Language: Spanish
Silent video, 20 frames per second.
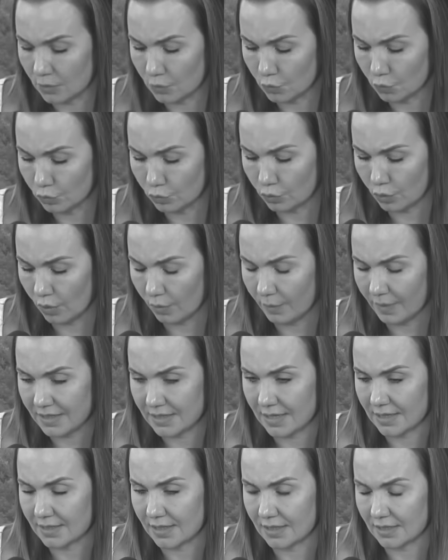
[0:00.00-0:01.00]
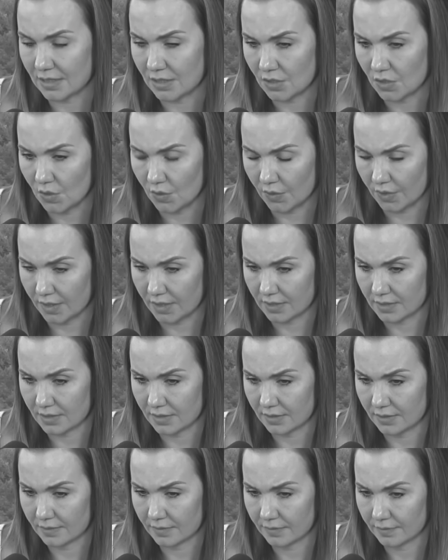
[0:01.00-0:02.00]
tú tomas las
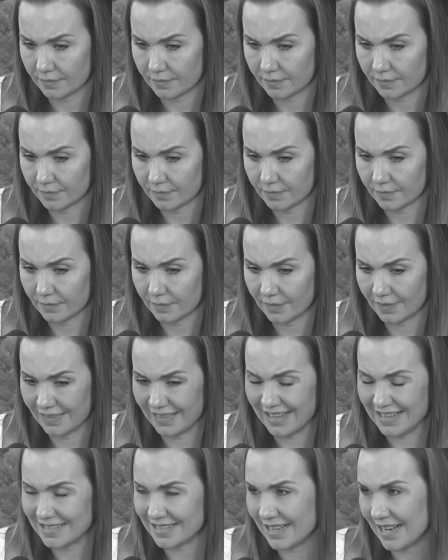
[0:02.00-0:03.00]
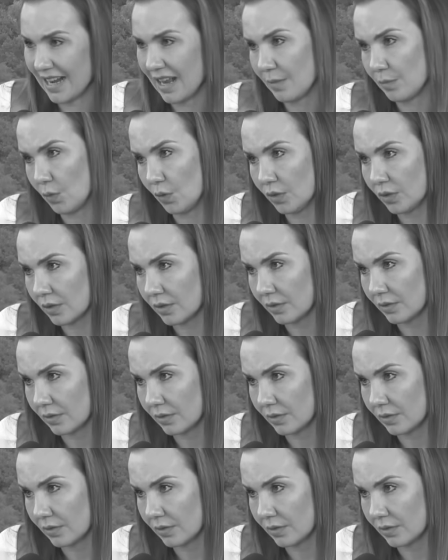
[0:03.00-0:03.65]
decisiones desde el amor